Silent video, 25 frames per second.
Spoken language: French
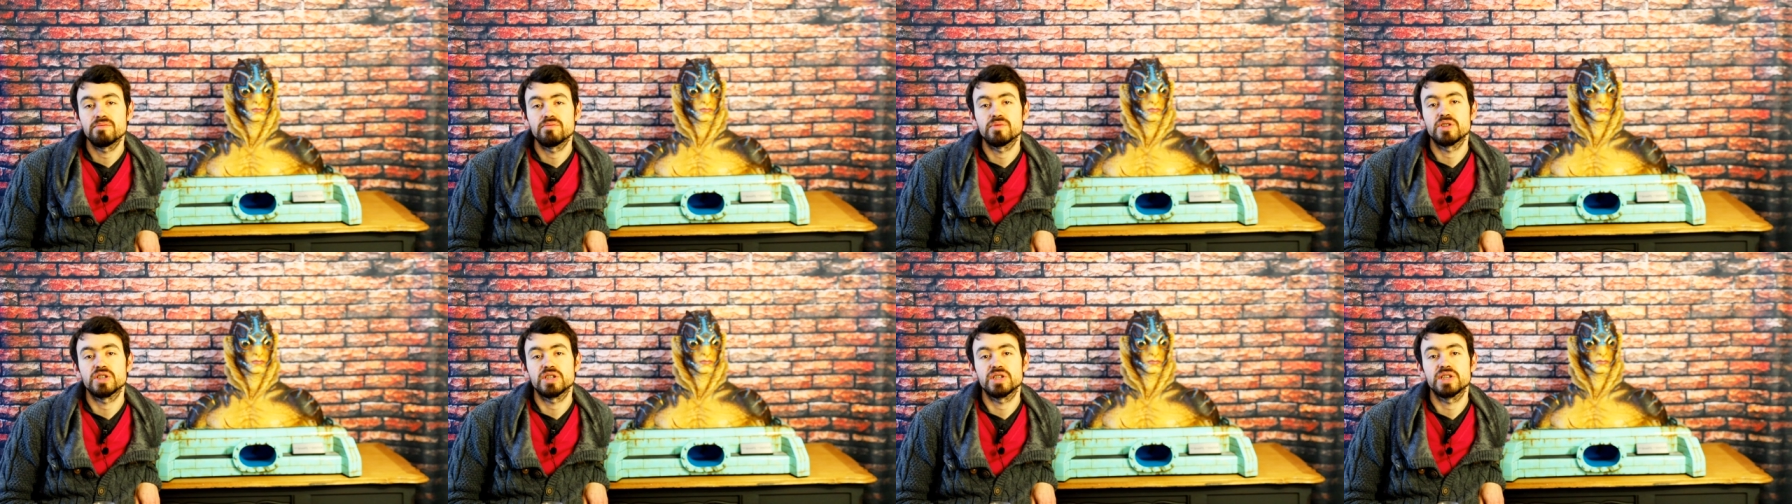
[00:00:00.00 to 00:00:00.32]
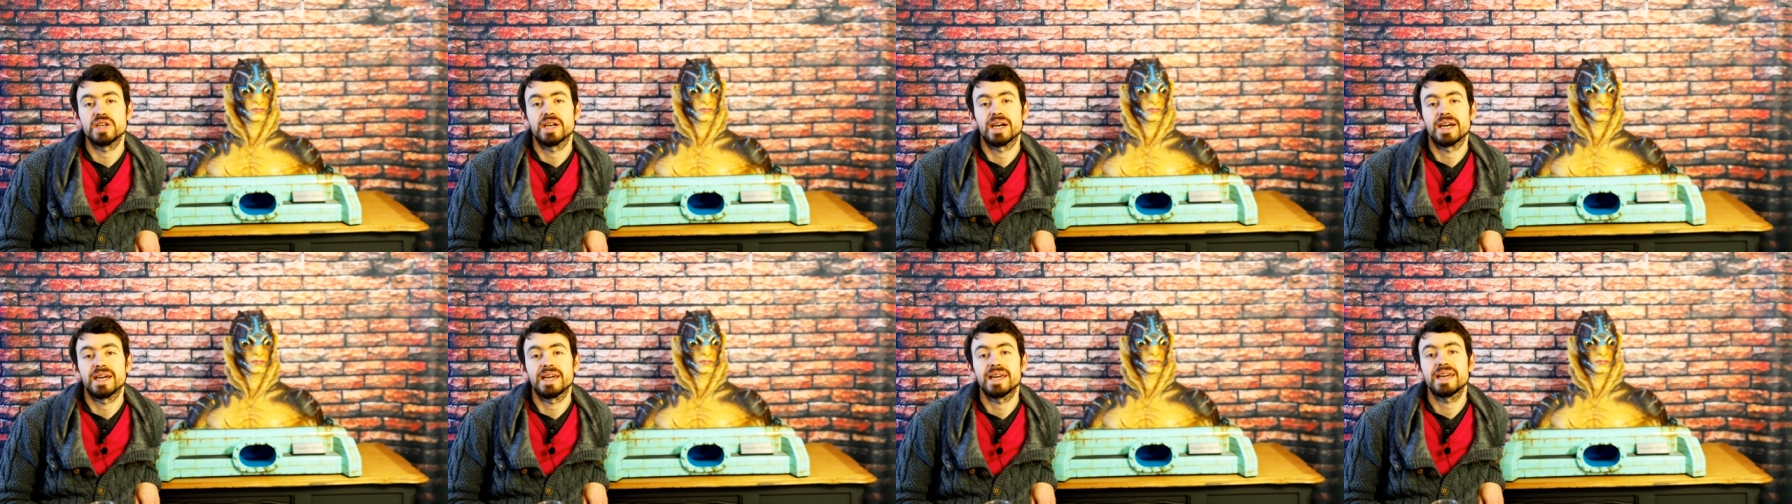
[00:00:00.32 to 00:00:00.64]
moi je
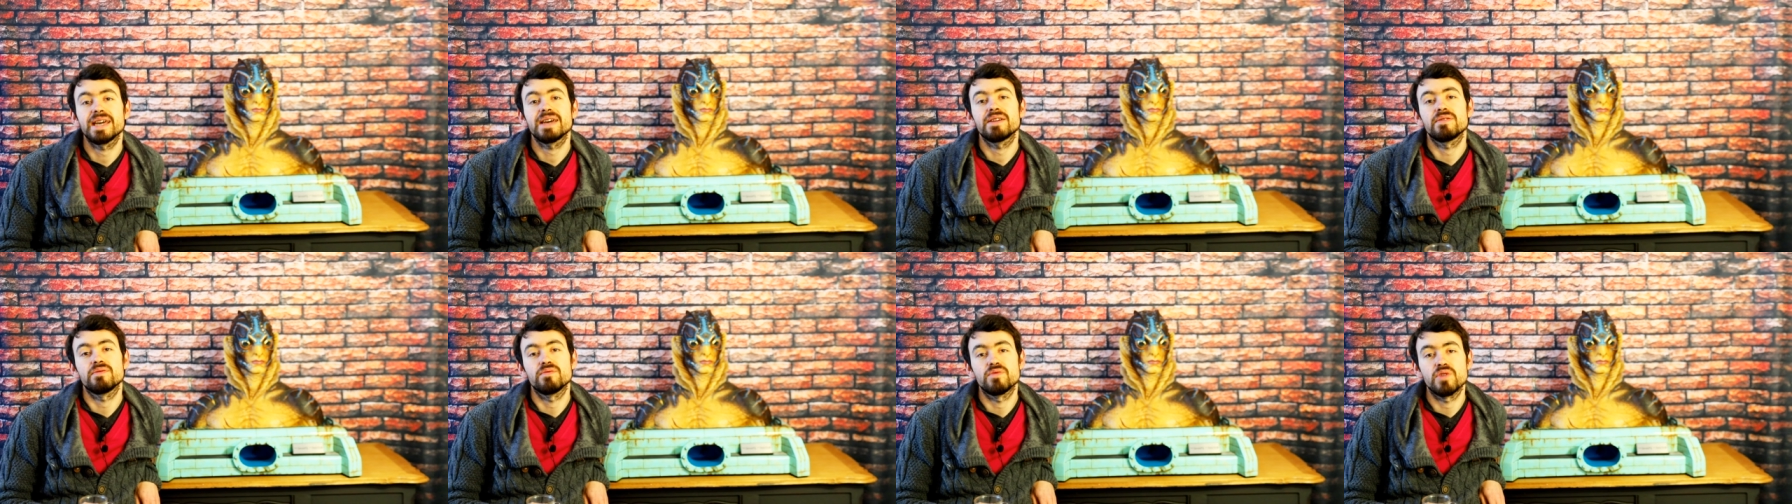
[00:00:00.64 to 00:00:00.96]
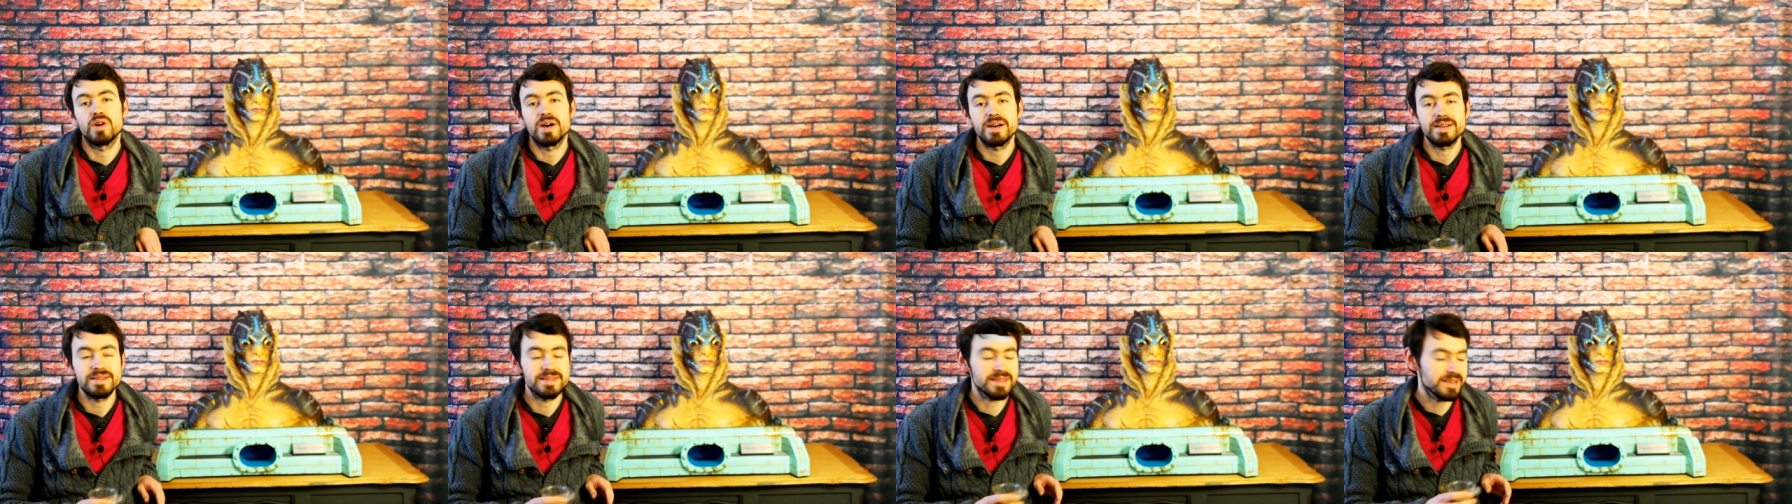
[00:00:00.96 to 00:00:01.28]
dirais,
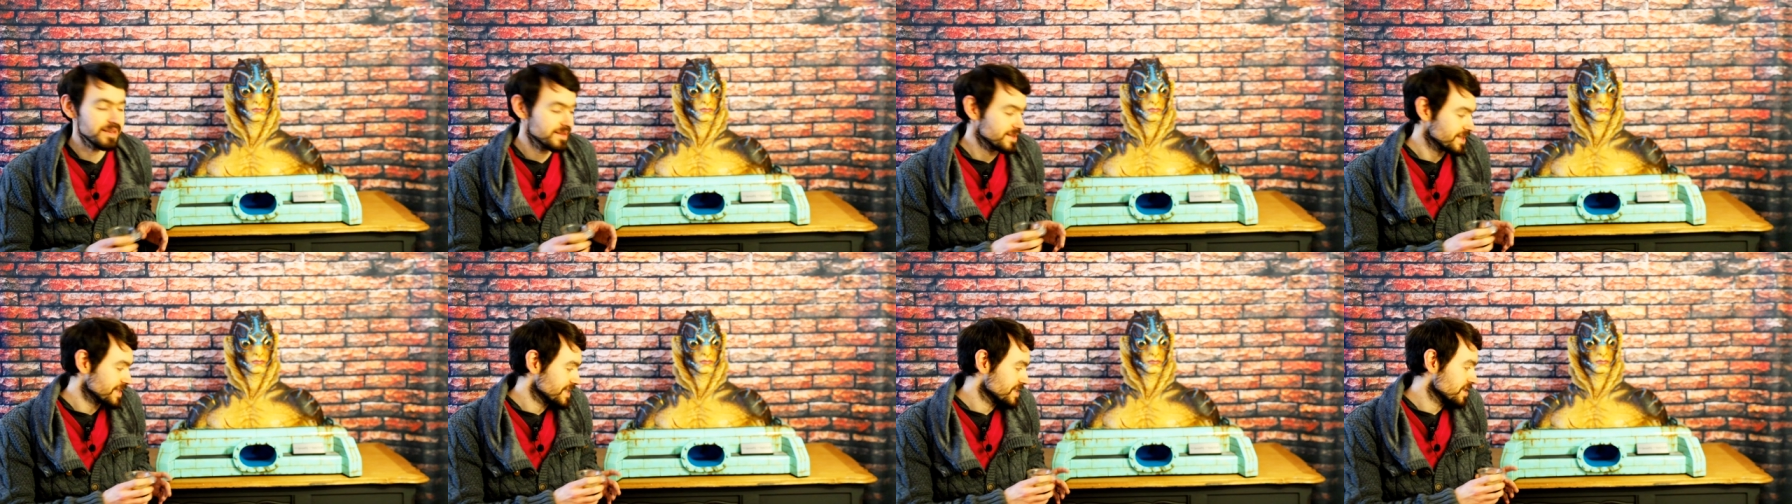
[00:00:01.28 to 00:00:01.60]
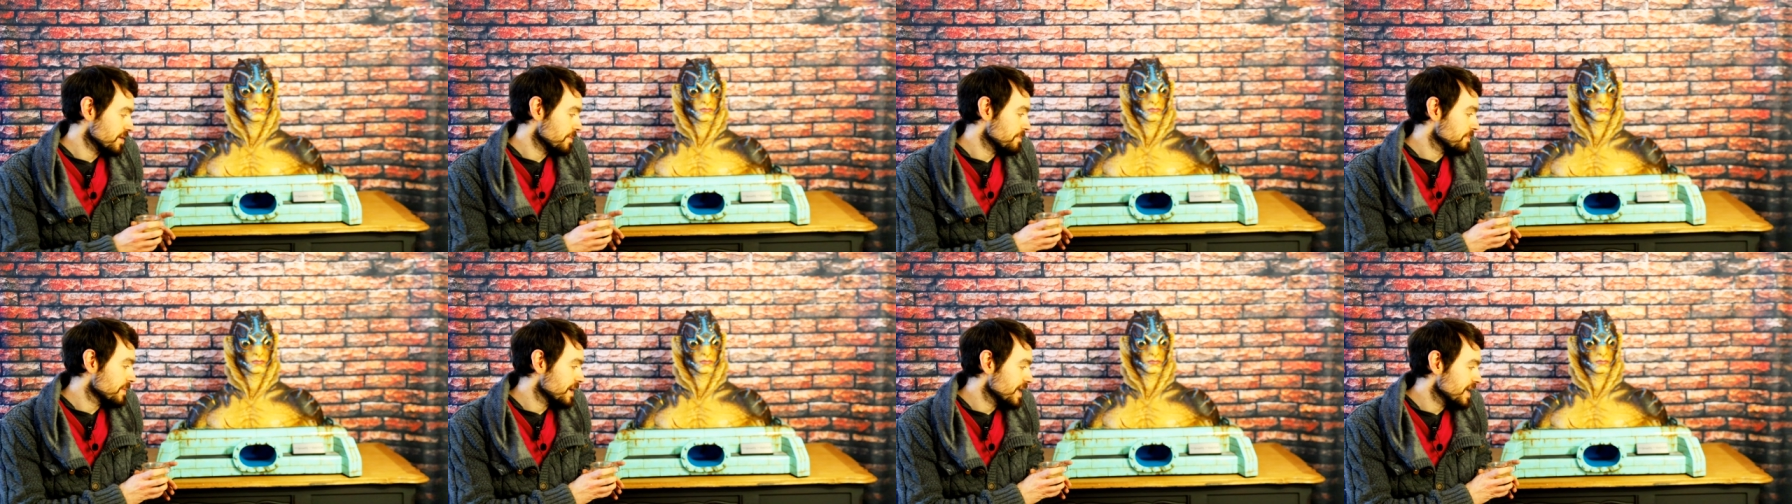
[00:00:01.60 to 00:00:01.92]
voire 100
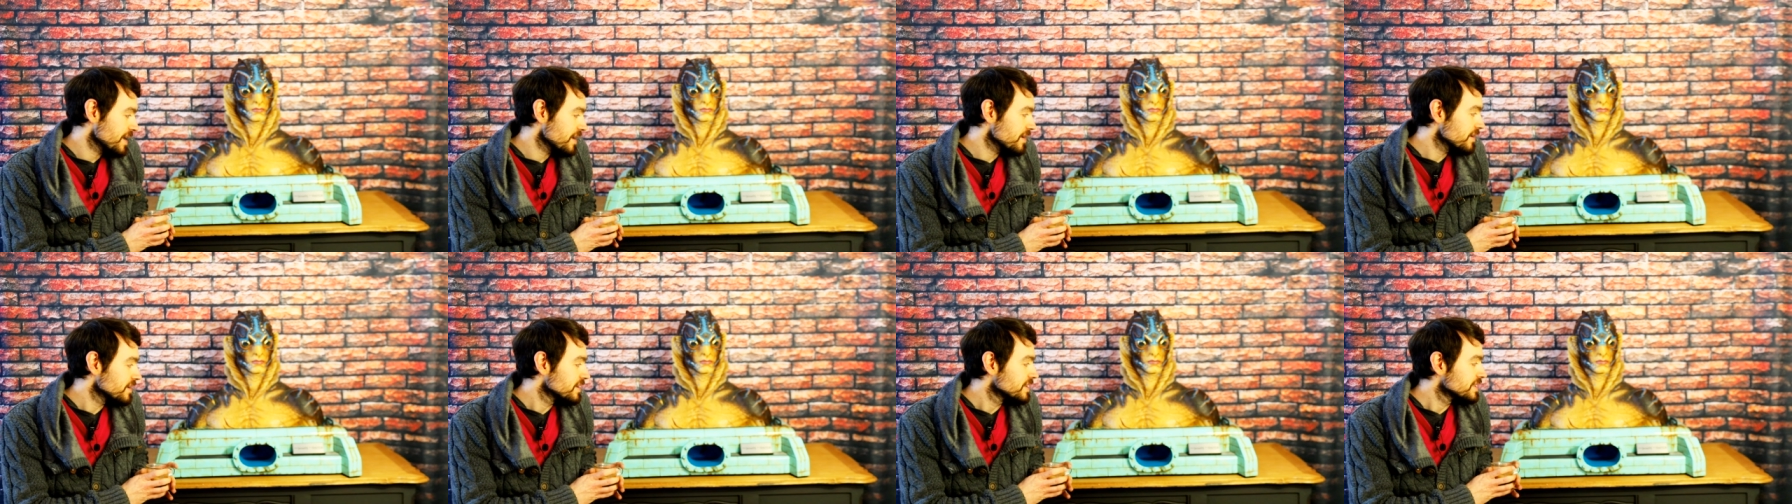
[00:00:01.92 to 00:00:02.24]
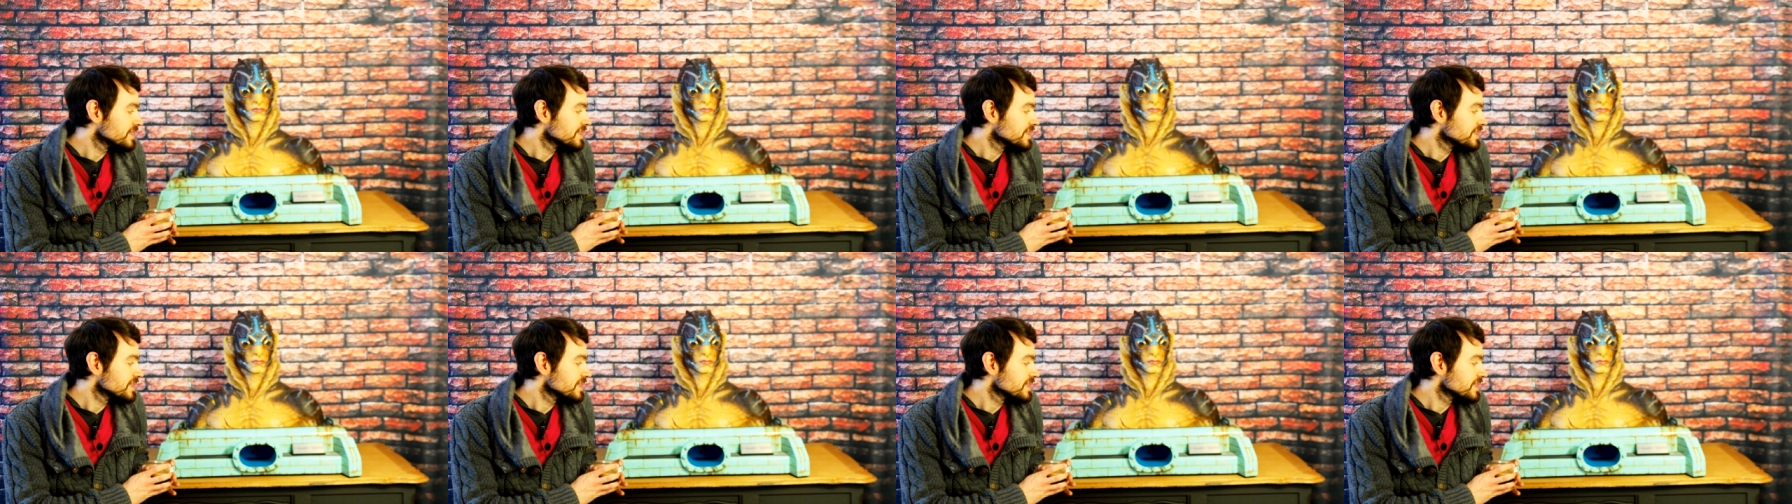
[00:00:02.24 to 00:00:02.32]
exemplaires.